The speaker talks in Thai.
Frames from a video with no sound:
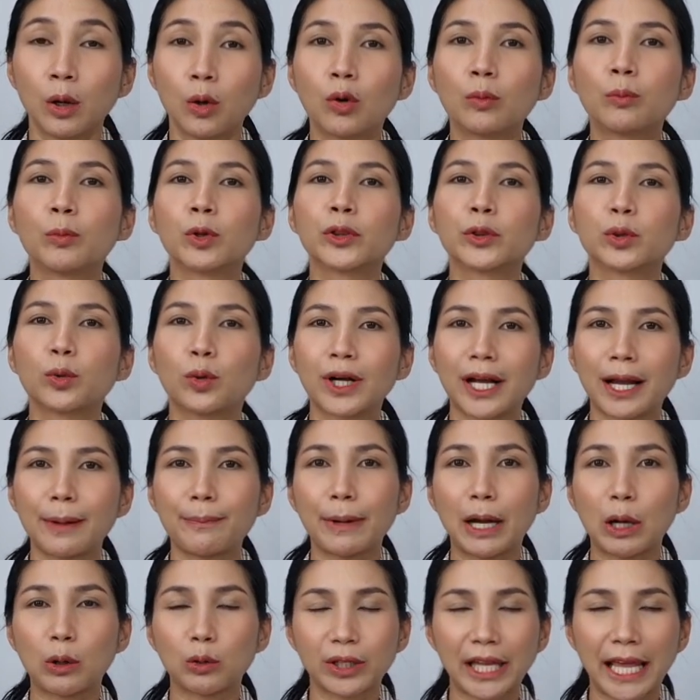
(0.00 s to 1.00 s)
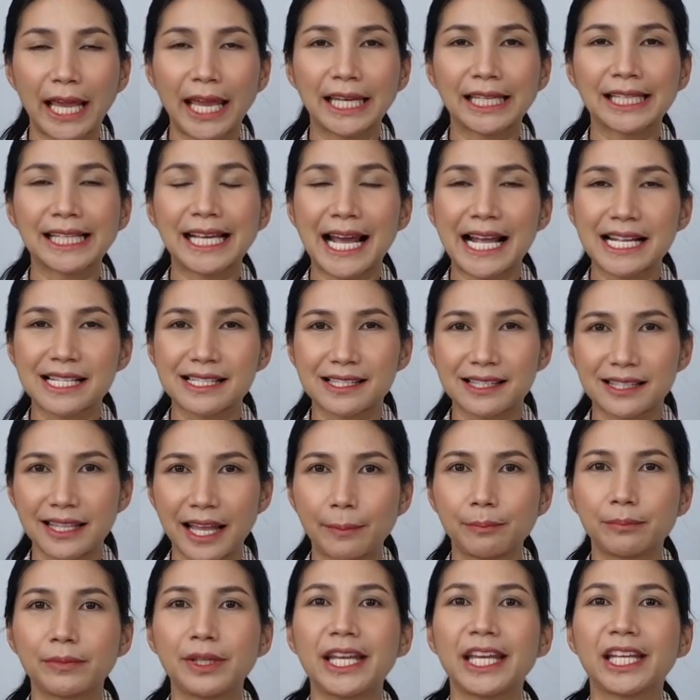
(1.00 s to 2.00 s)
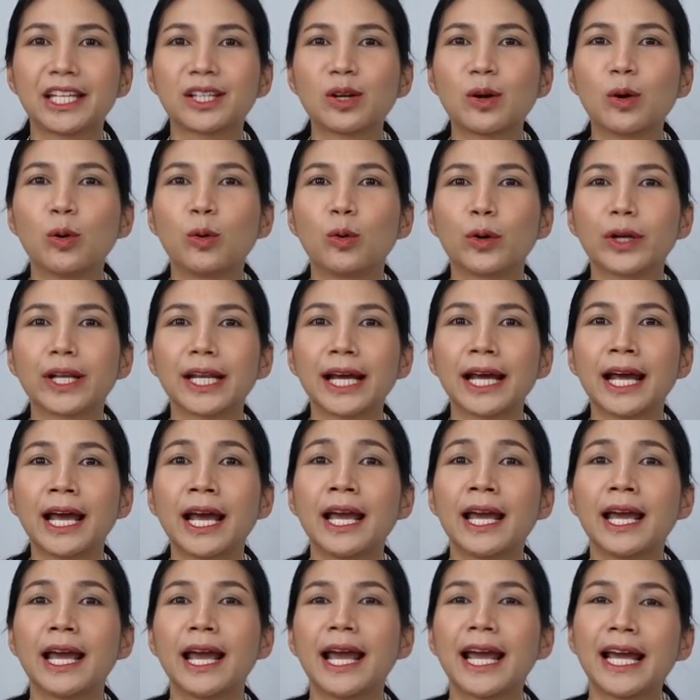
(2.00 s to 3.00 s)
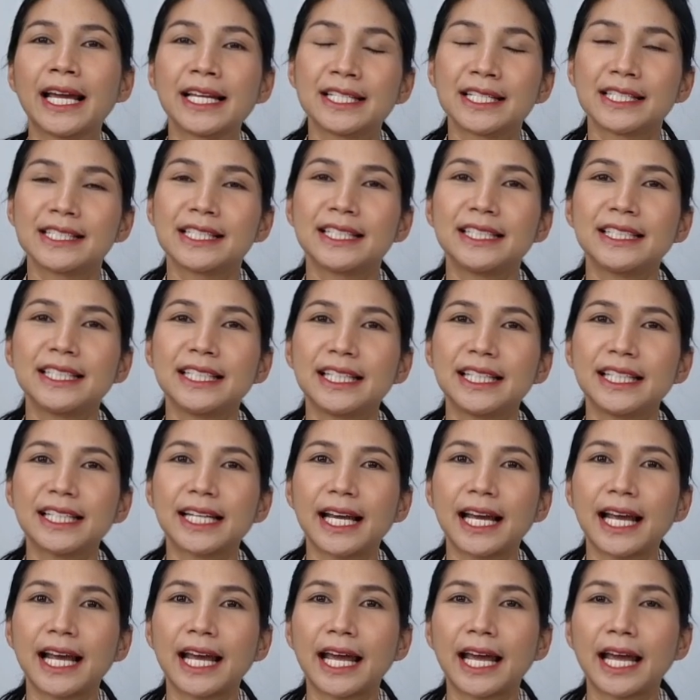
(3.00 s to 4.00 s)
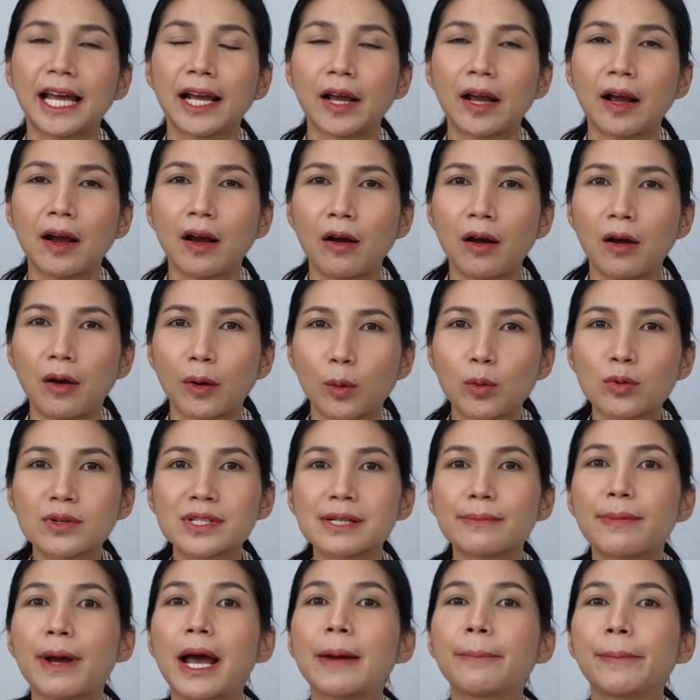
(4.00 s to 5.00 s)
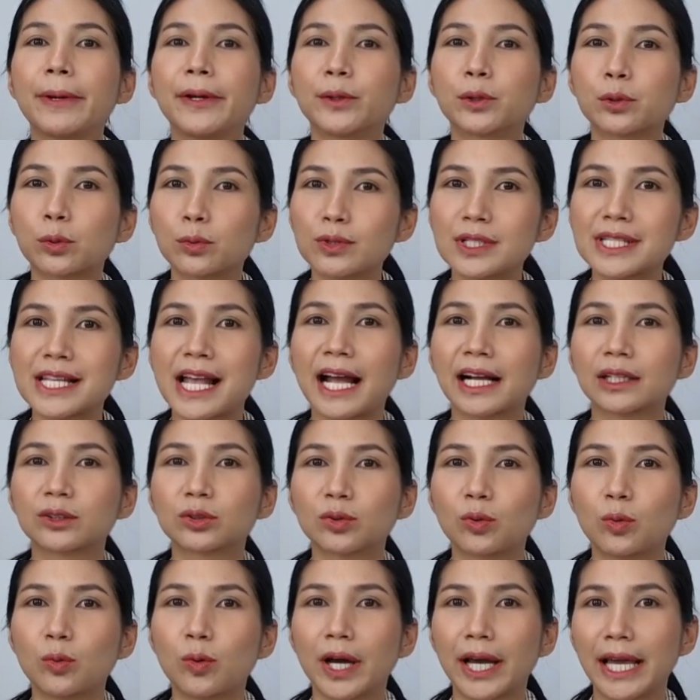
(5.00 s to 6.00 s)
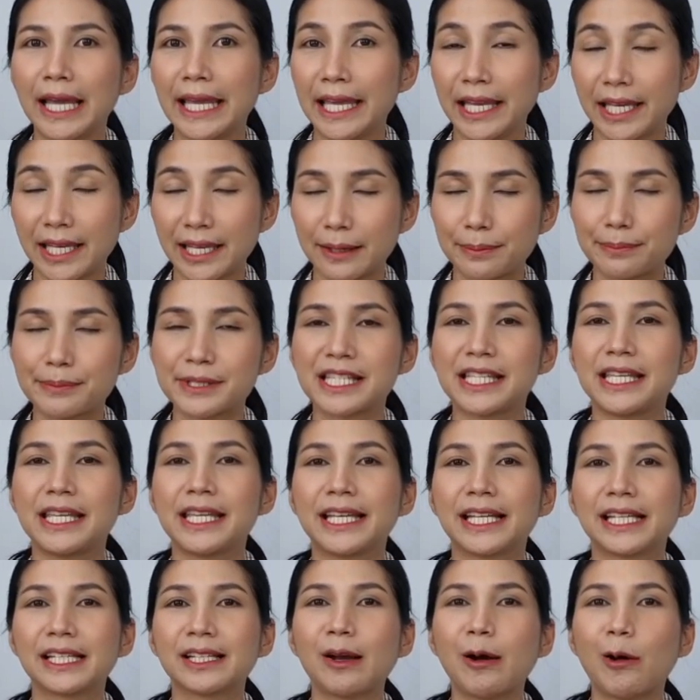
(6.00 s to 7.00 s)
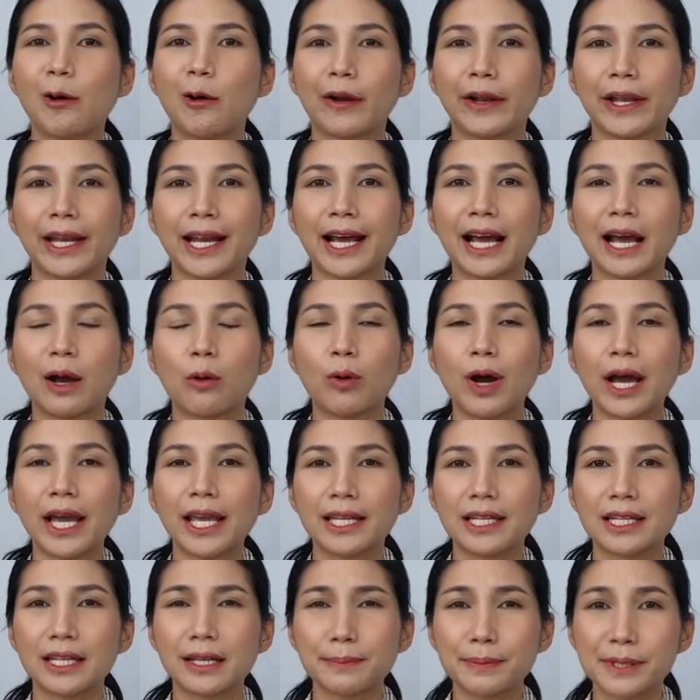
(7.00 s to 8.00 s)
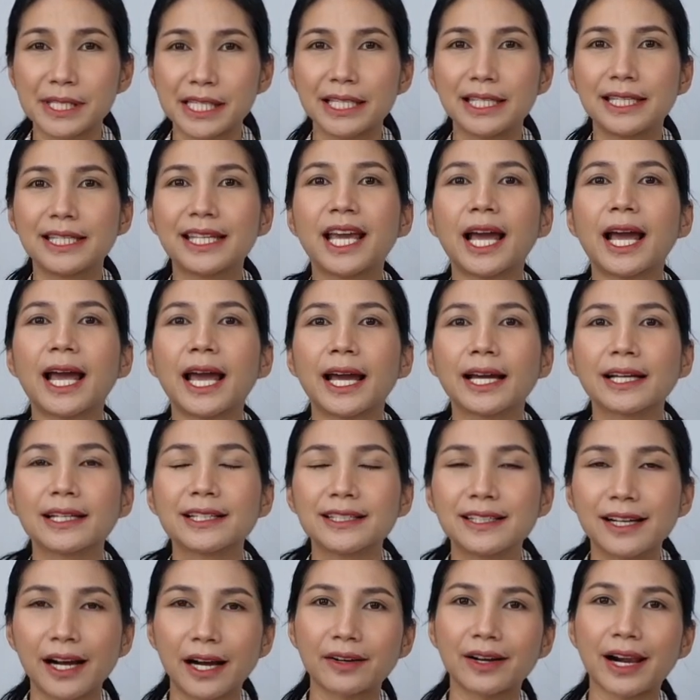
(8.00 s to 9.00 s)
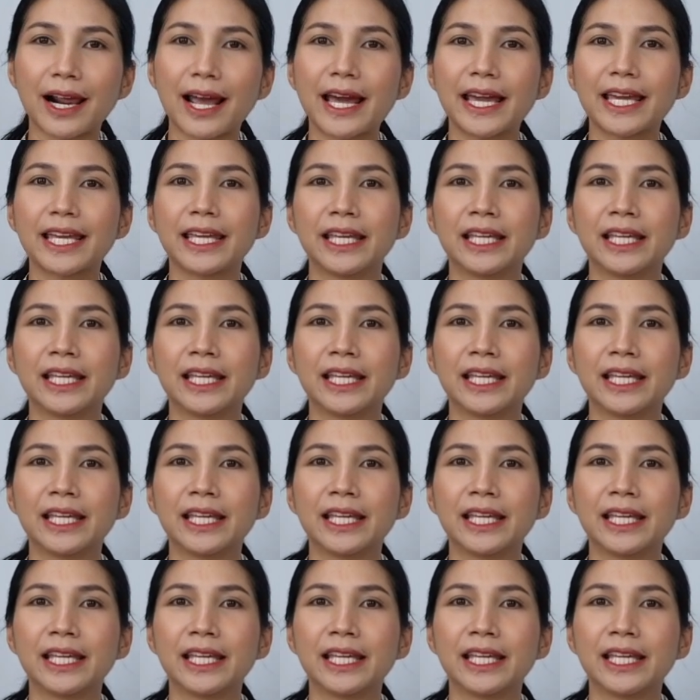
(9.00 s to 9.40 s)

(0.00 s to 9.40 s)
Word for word: ลงบนตัวกระเป๋าแทนการ stamp date code นะคะอ่ะทีนี้นะคะ ก็กุ้งจะพาไปรู้จักตัว NFC กันก่อนนะคะ ว่า NFC เนี่ยค่ะคืออะไร